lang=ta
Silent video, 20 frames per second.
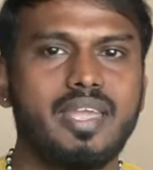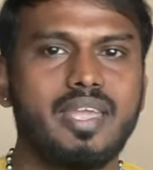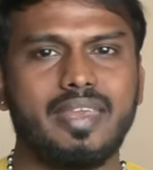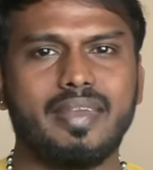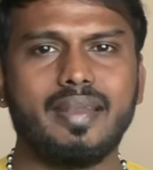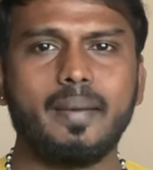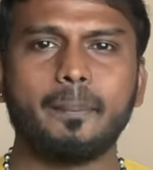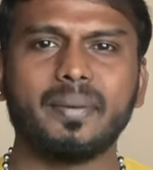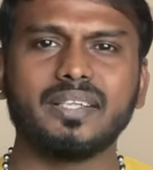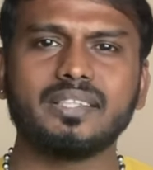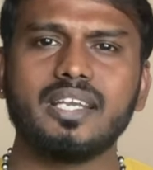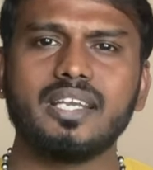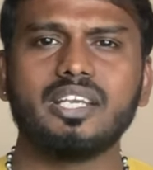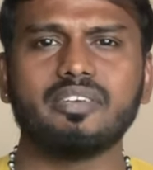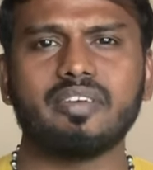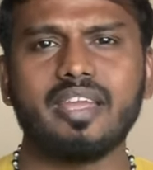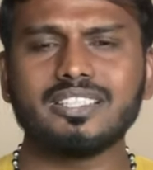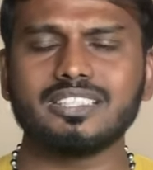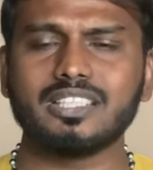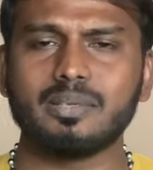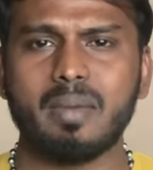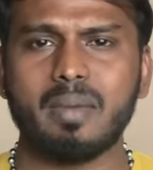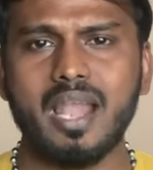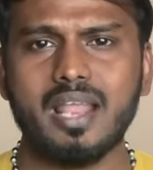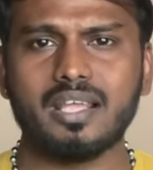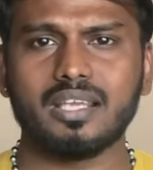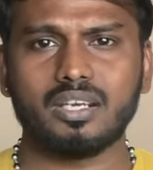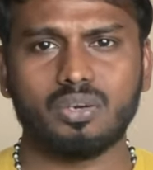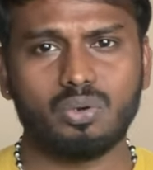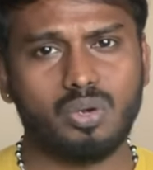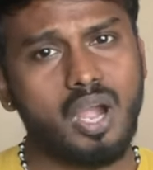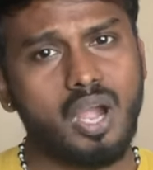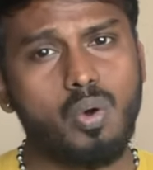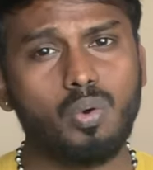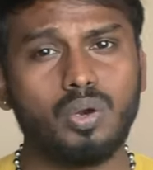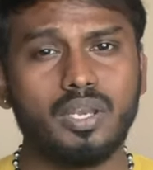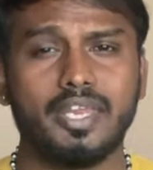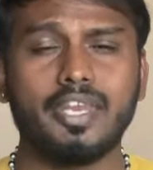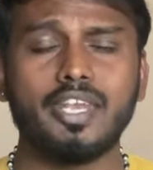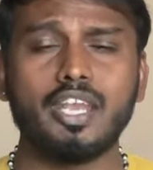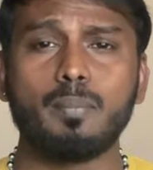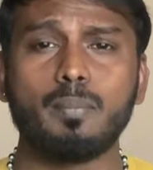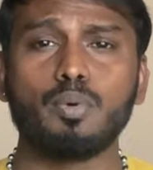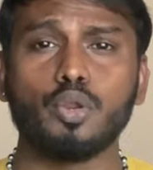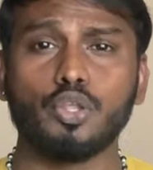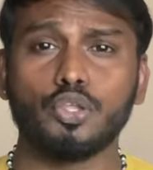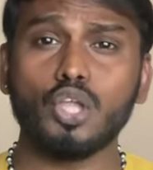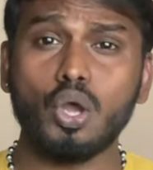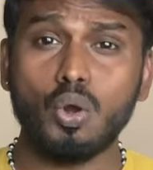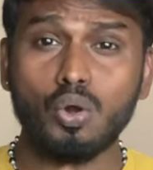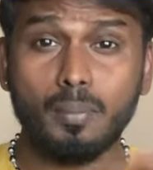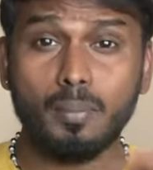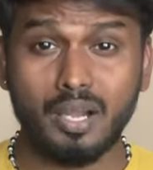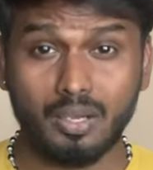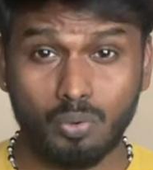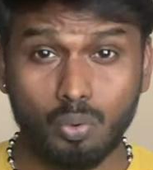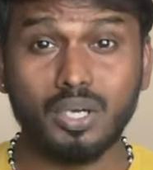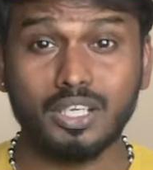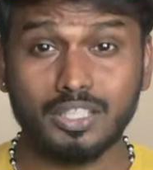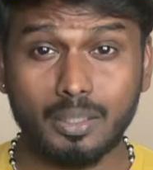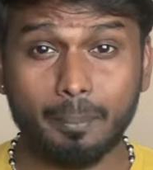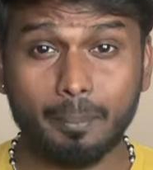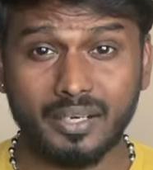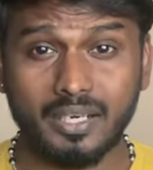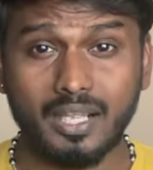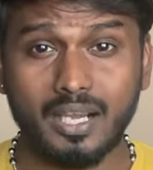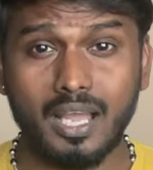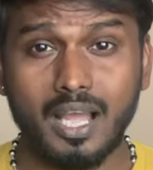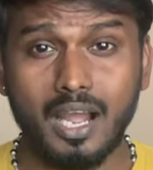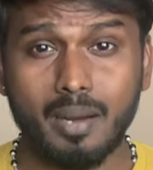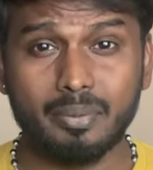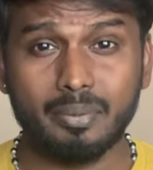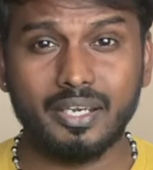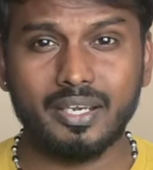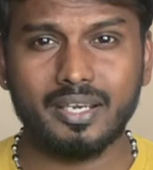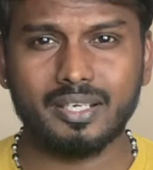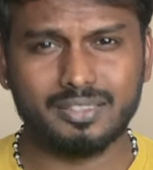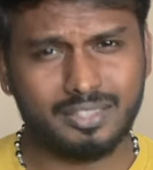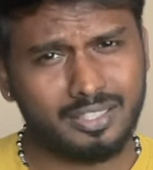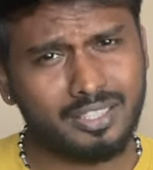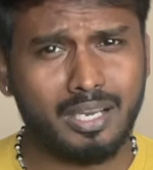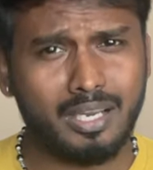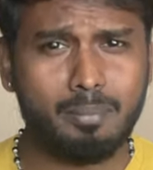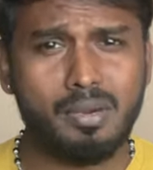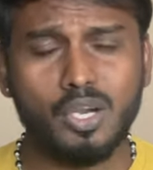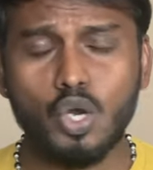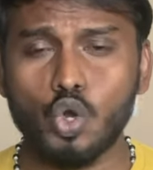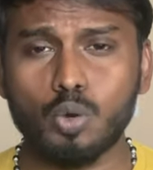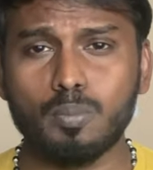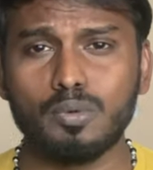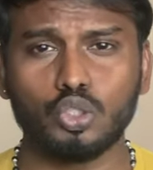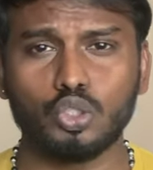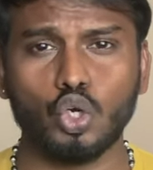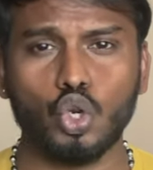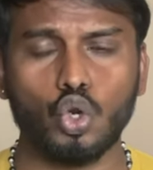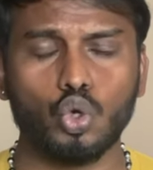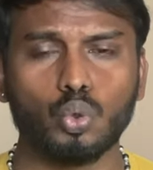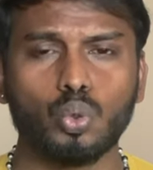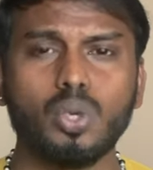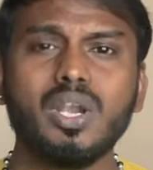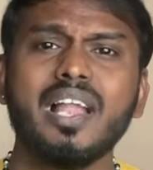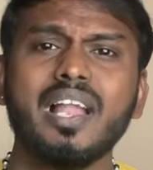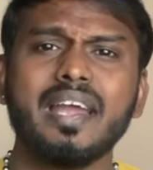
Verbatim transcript: ஏன்னா பதினெட்டு வயசுக்கு மேலே இருக்கிறவங்க அவங்களுக்கு என்ன பிடிக்குதோ அவங்க அவங்க அதை பண்ணலாம் அப்படின்றது நம்ம கவர்மெண்ட்டோட ரூல்